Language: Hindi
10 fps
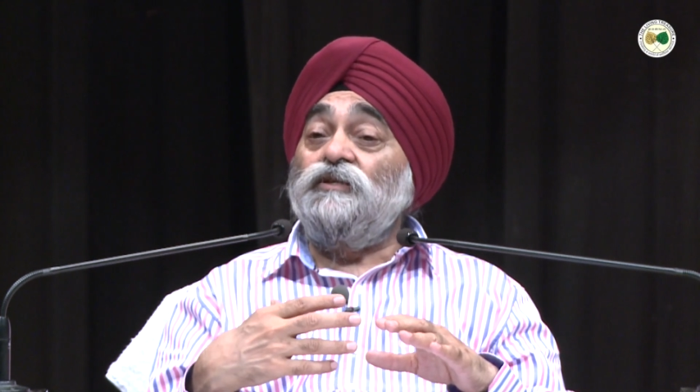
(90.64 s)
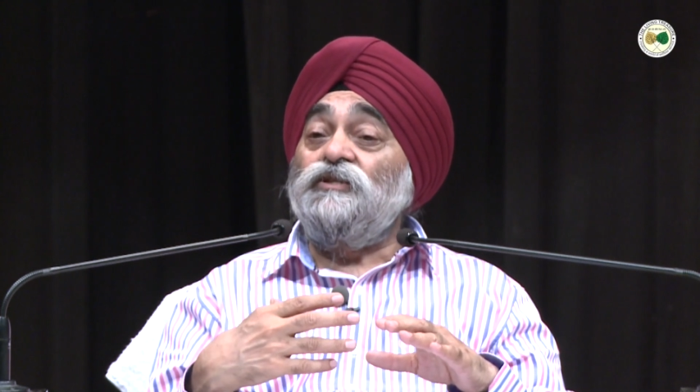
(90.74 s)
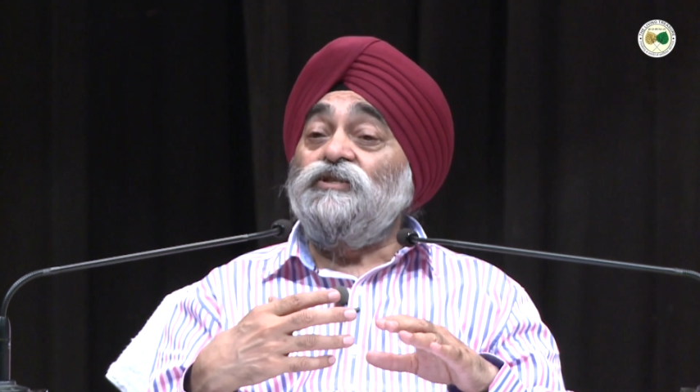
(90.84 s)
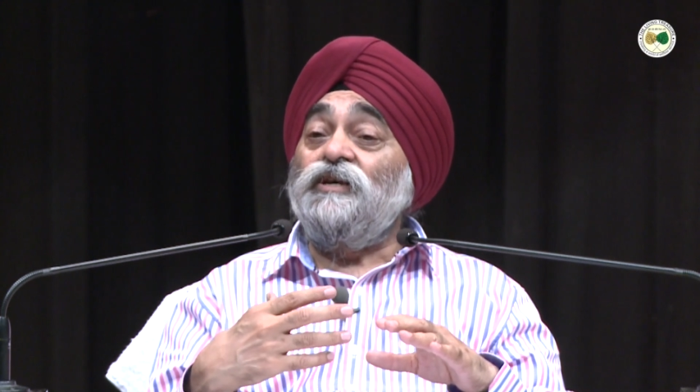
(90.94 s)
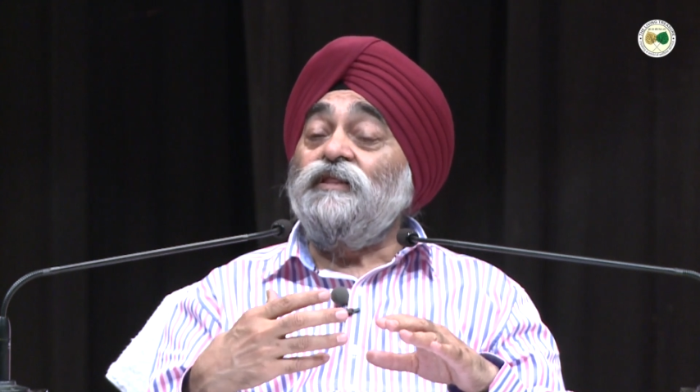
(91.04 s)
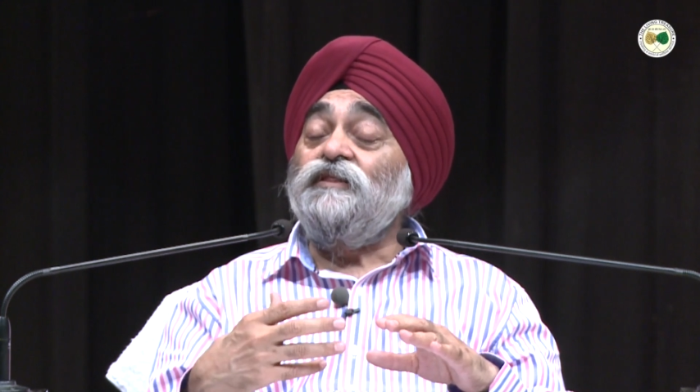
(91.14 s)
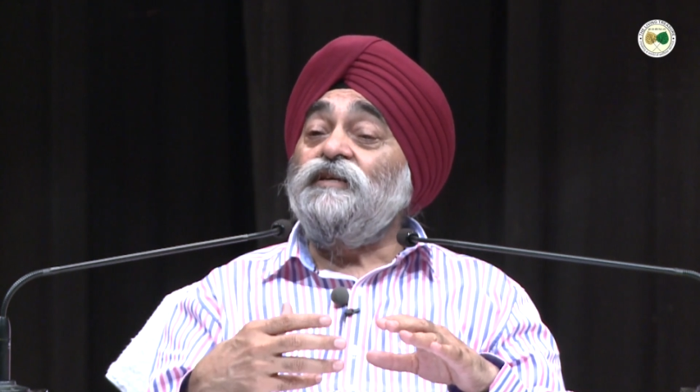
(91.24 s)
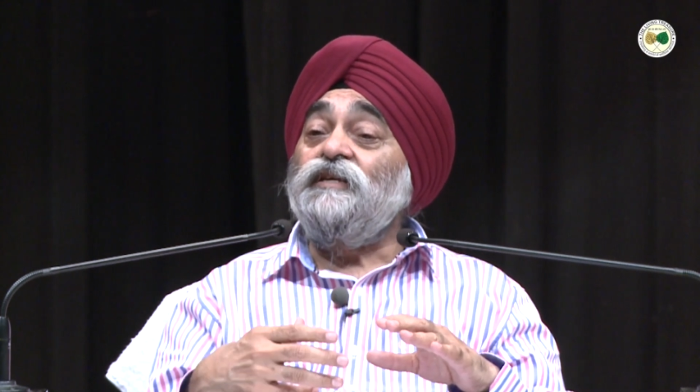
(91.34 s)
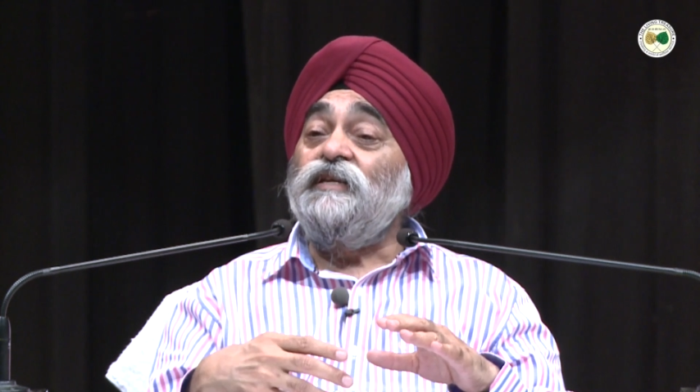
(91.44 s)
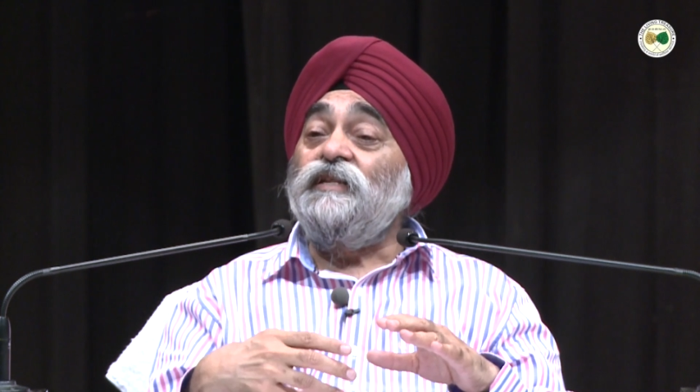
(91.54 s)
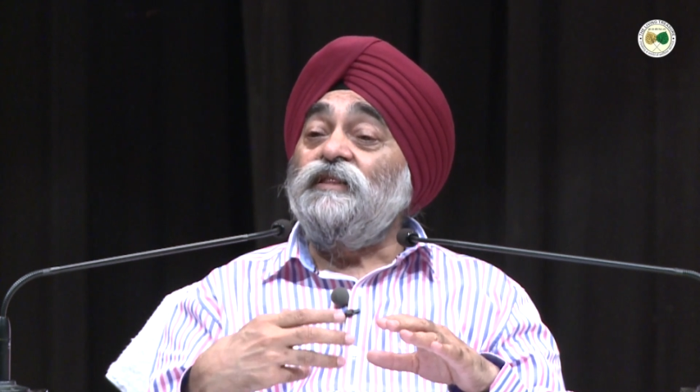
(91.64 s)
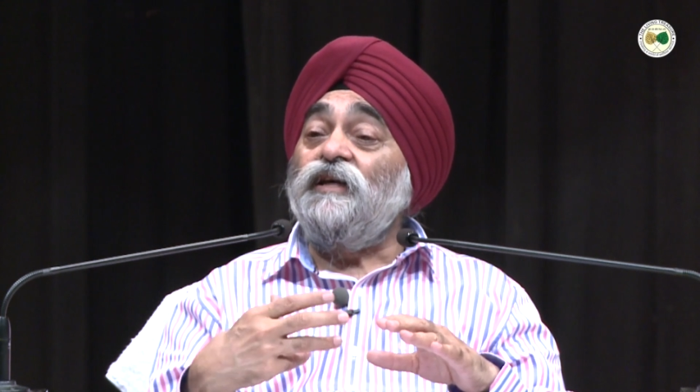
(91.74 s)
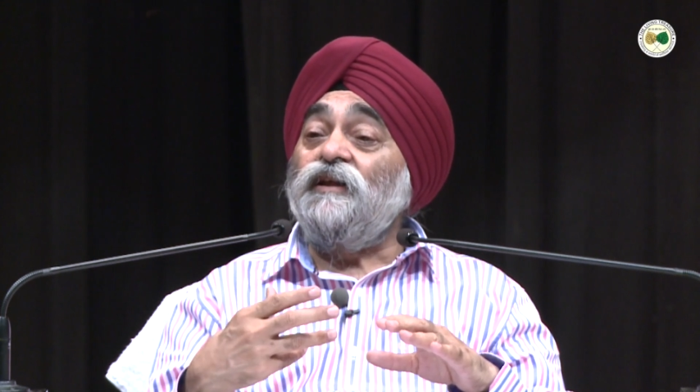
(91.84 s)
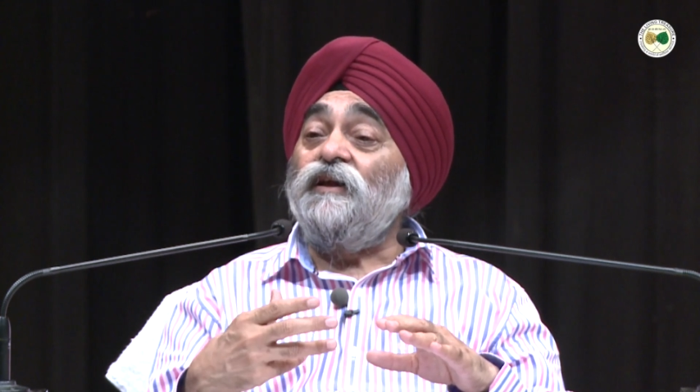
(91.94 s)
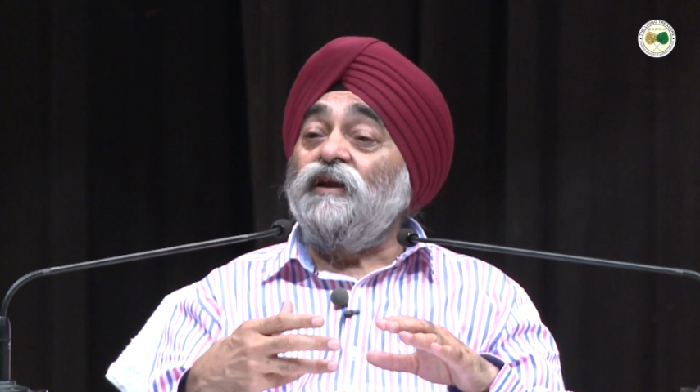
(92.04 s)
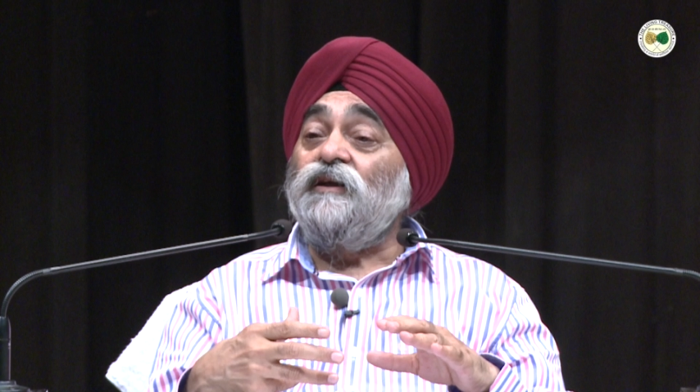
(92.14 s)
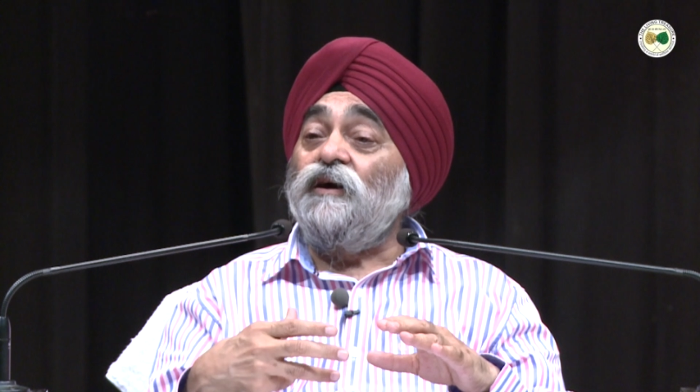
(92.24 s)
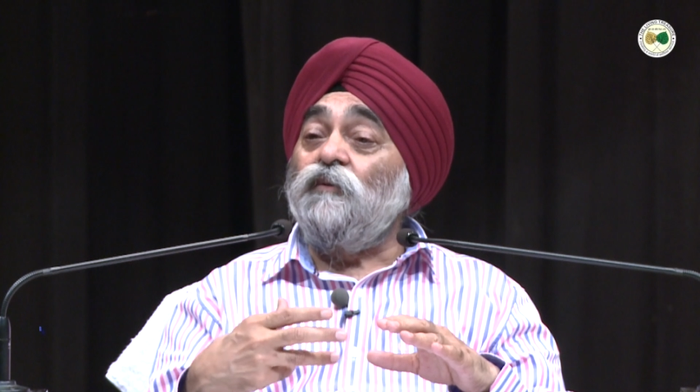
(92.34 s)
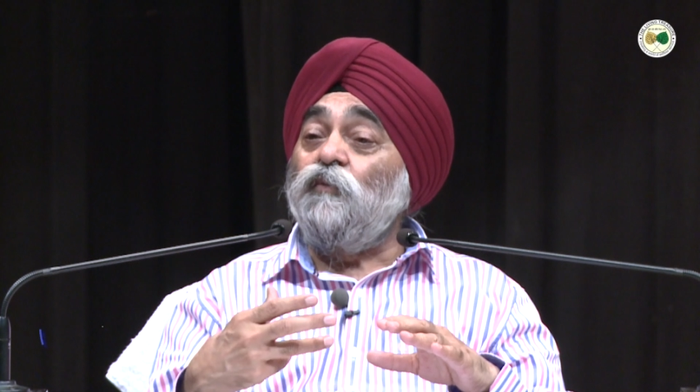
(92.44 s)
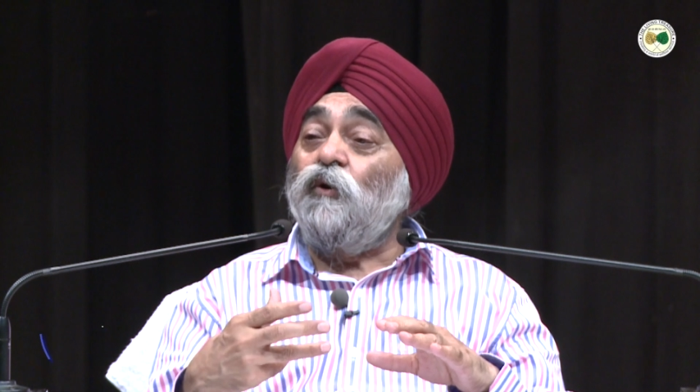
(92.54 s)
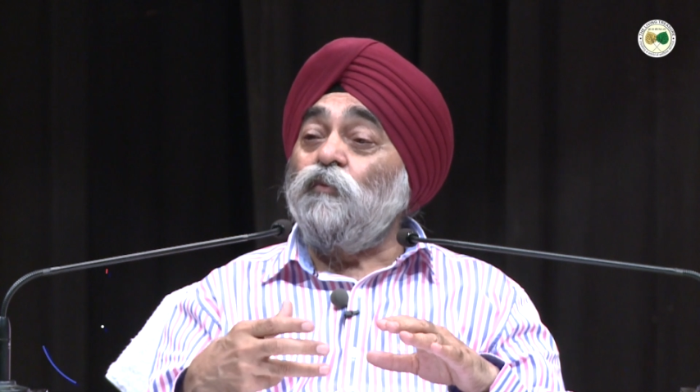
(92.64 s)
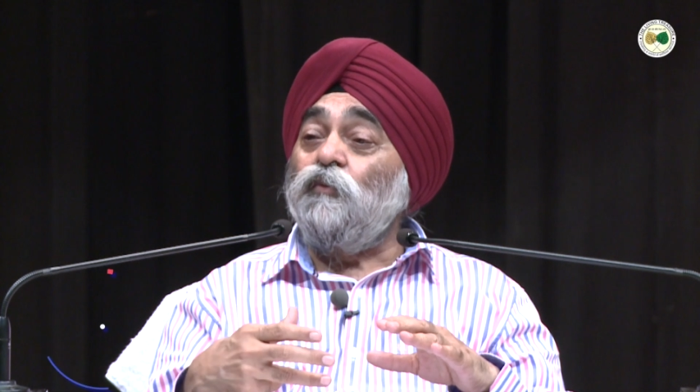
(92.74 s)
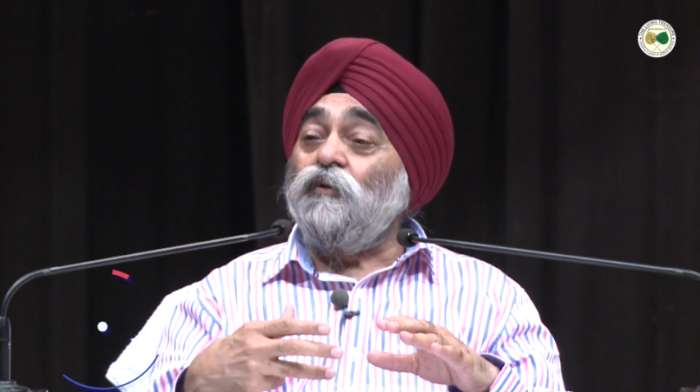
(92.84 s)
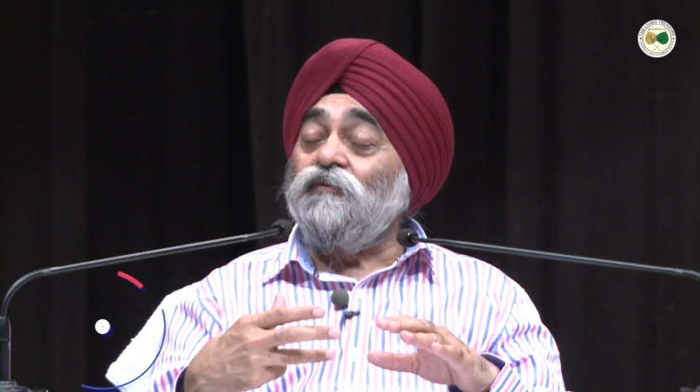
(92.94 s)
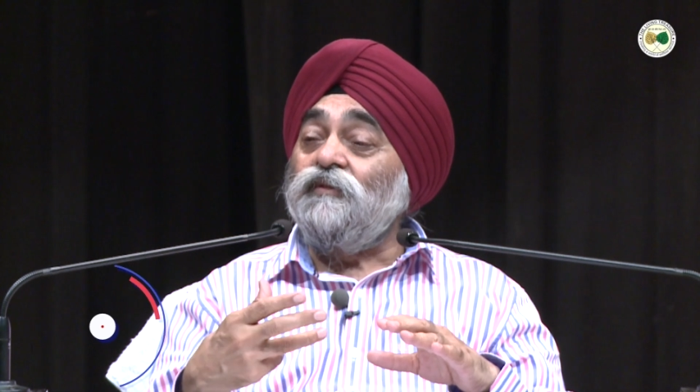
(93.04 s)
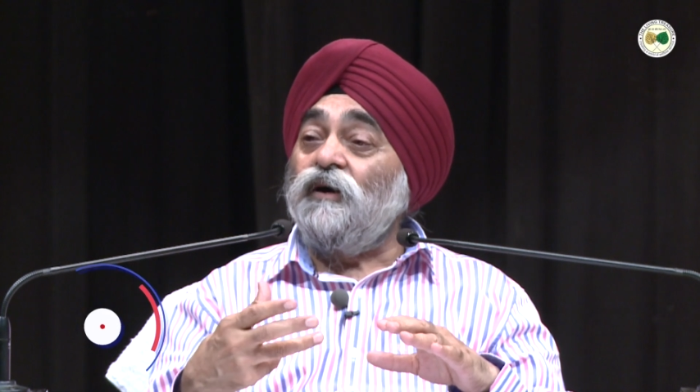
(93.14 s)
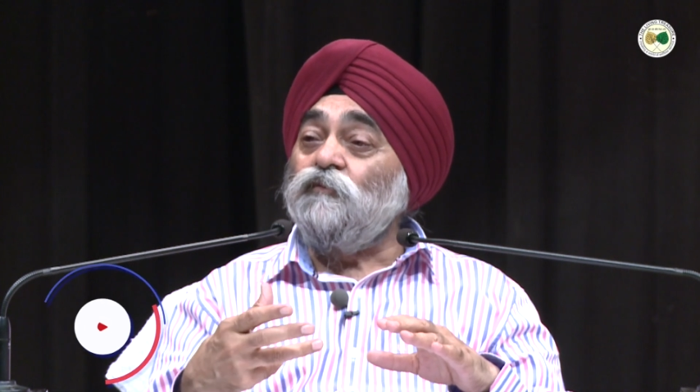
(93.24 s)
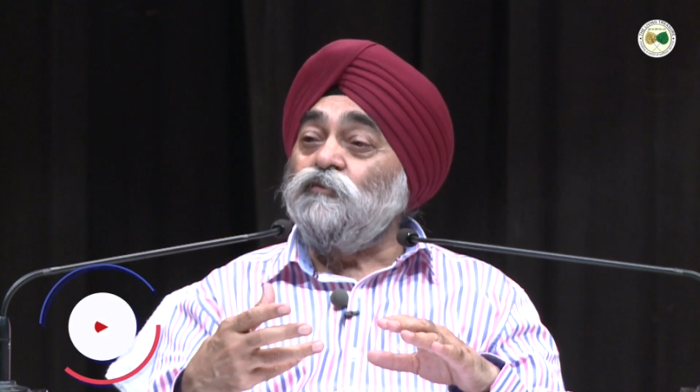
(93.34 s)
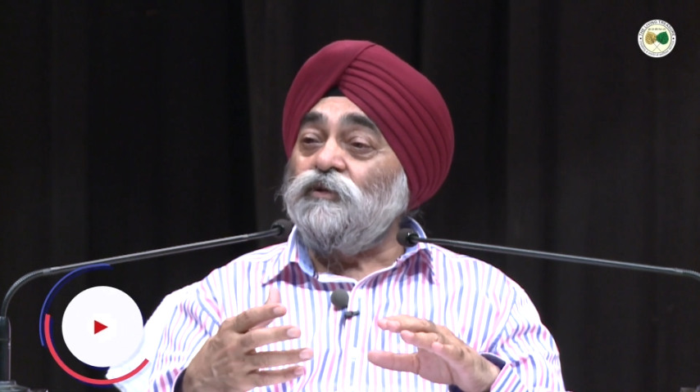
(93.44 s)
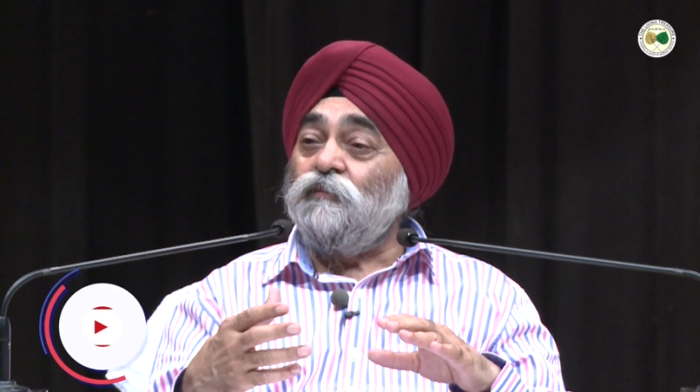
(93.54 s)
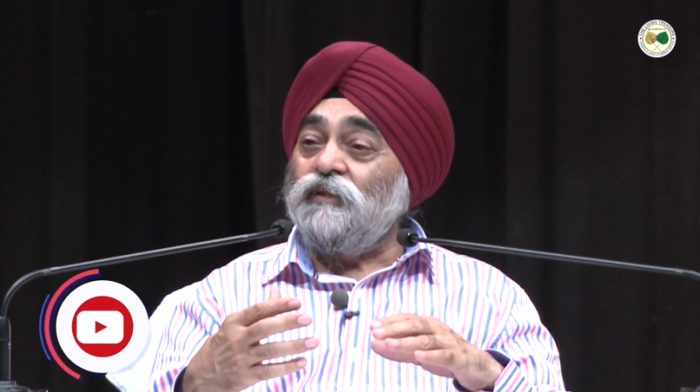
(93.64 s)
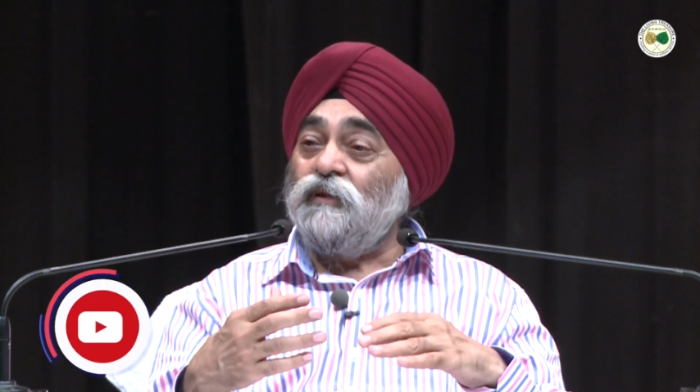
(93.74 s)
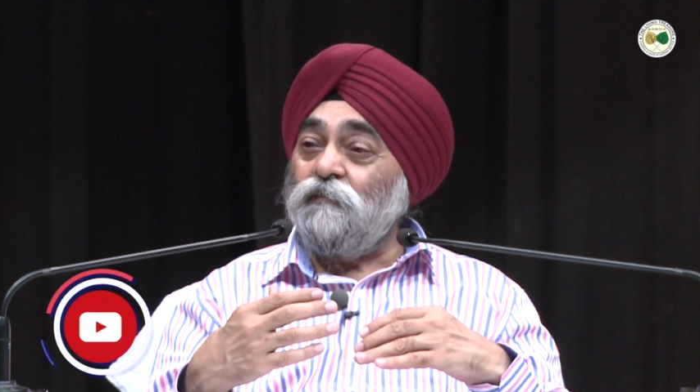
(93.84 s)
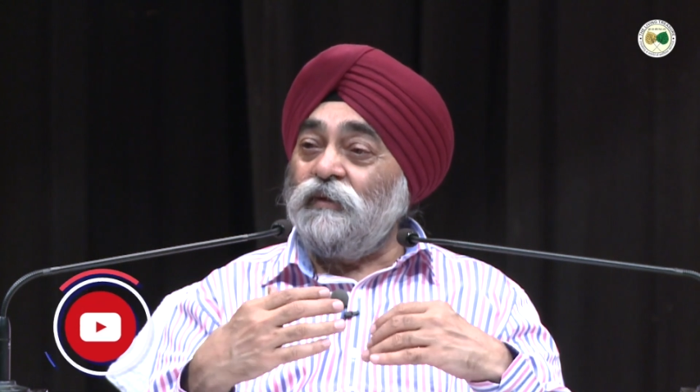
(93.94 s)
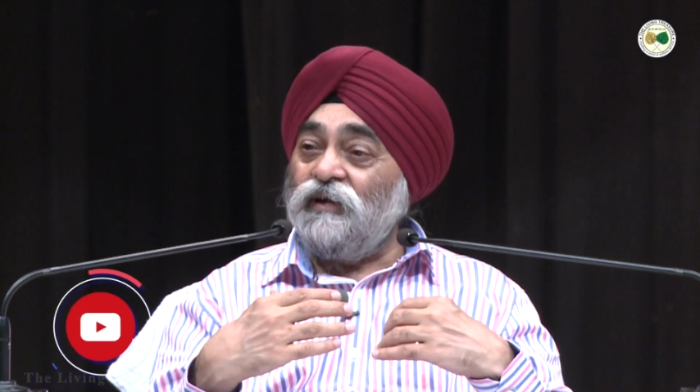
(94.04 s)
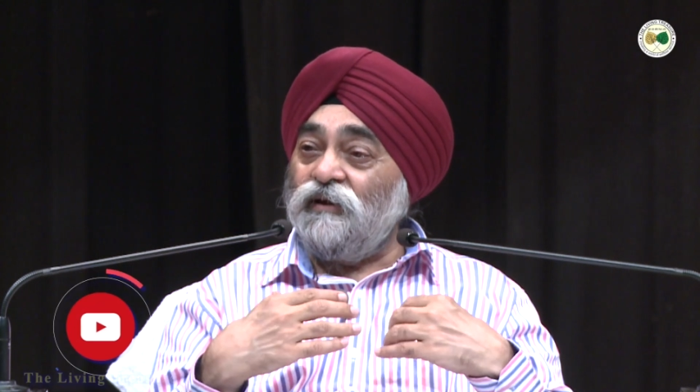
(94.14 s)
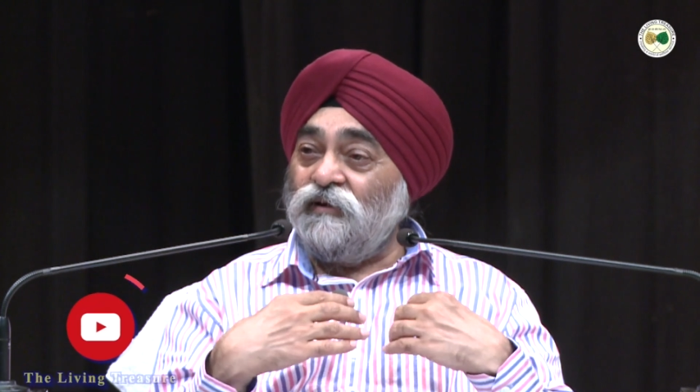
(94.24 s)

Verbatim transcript: संत की निंदा नानका बौर बौर अवतार उसका मतलब मेरे